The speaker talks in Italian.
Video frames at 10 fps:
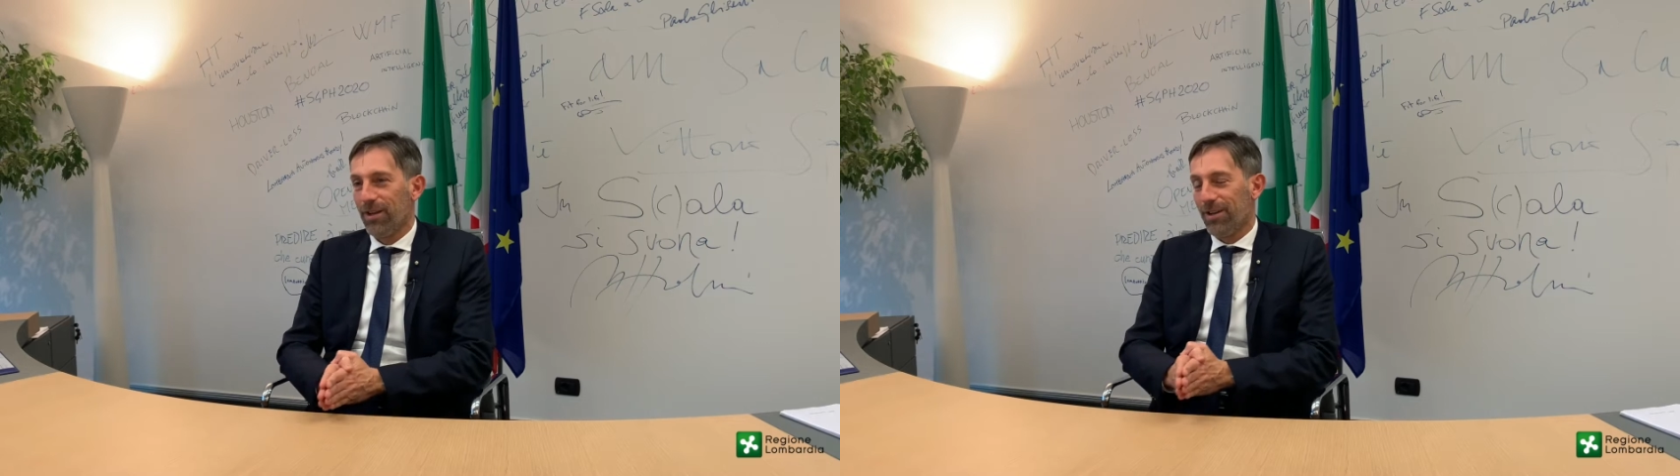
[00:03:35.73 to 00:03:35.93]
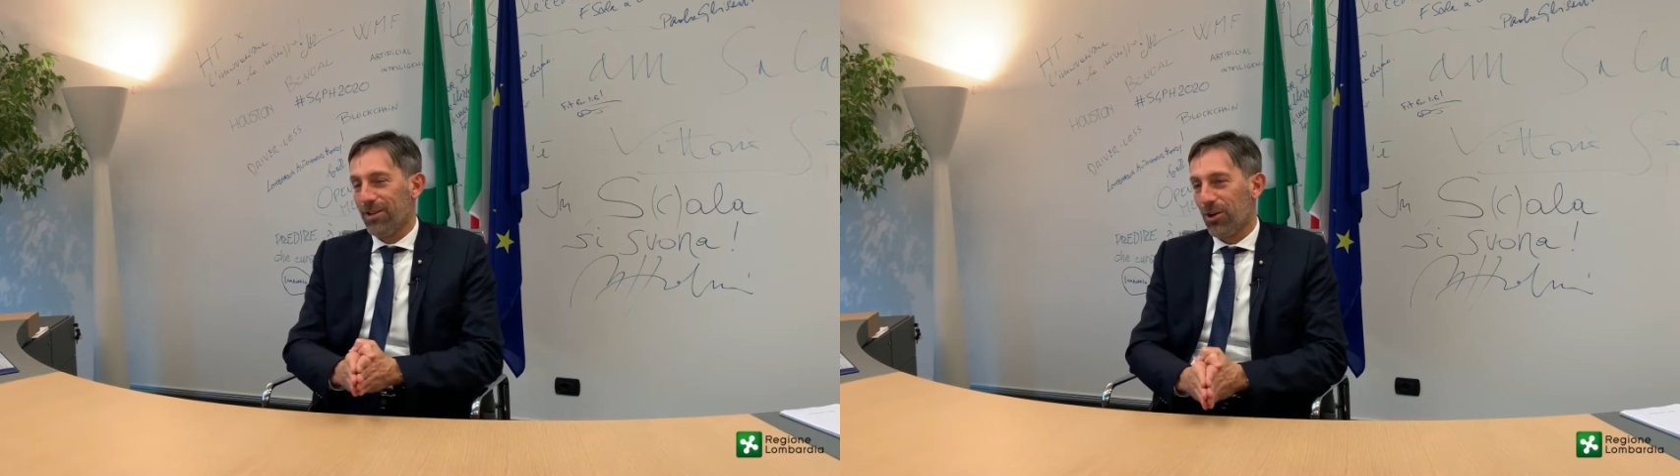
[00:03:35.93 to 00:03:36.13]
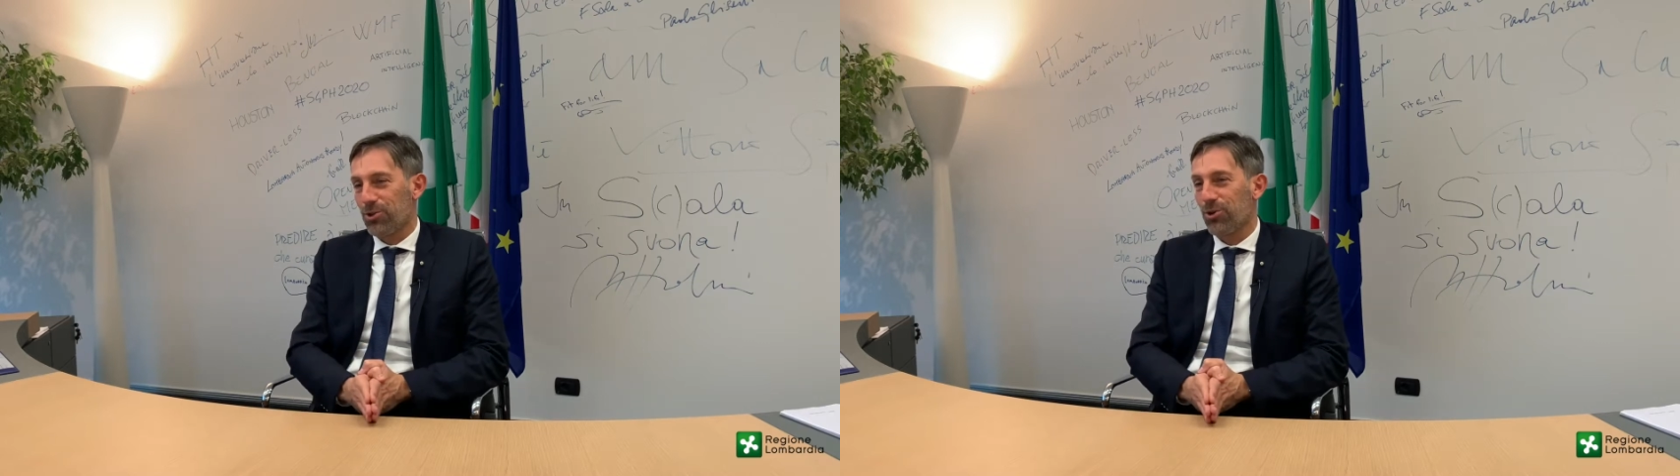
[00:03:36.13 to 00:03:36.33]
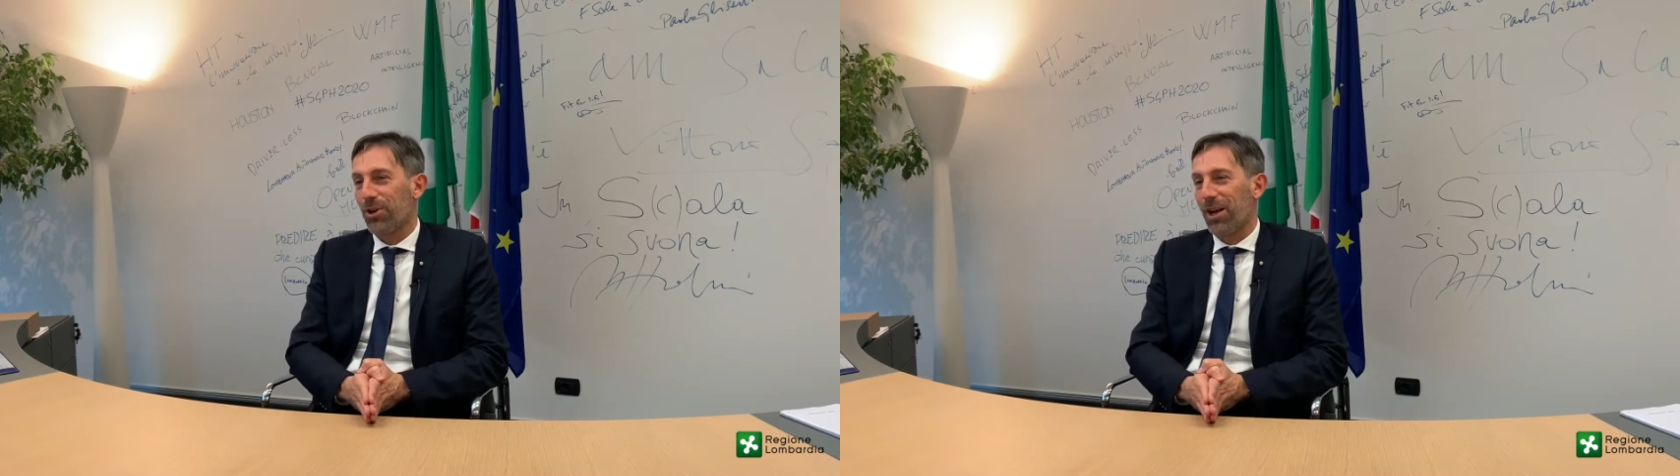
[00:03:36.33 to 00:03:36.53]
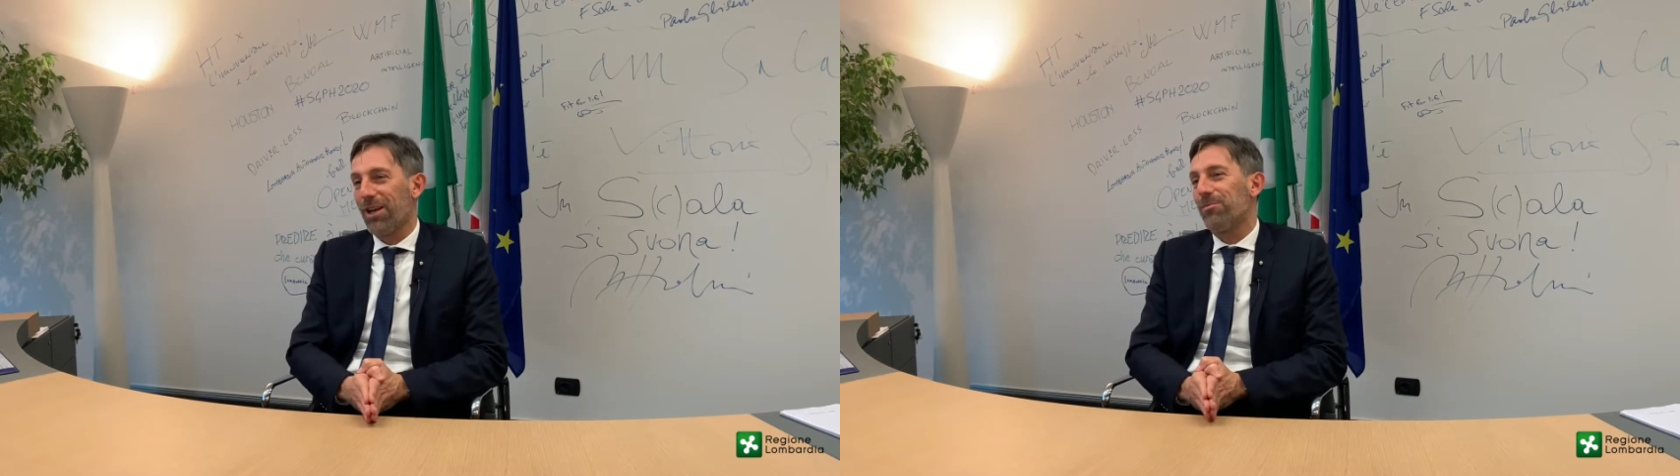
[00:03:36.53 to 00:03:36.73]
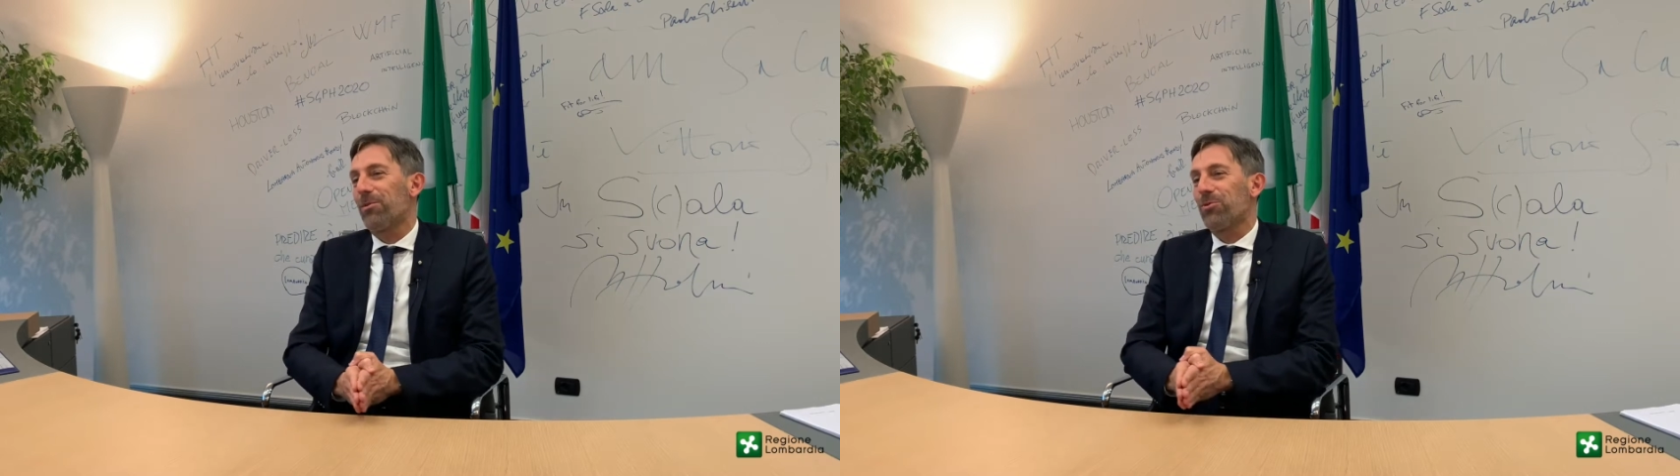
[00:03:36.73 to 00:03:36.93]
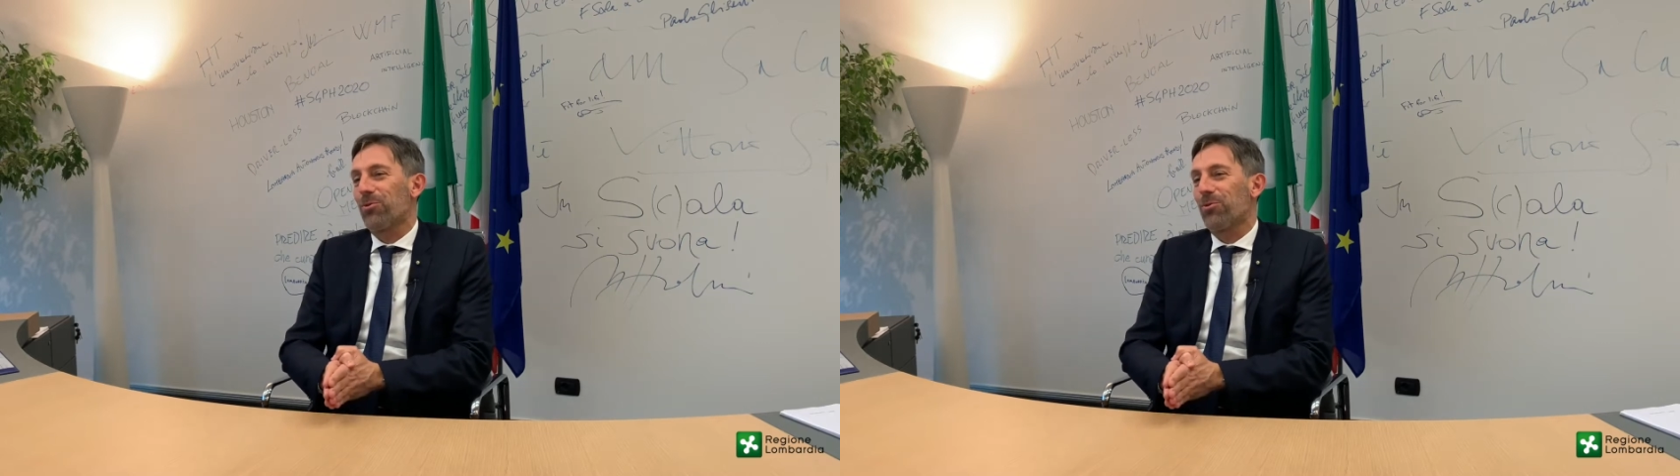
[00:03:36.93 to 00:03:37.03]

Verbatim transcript: l'idrogeno green è proprio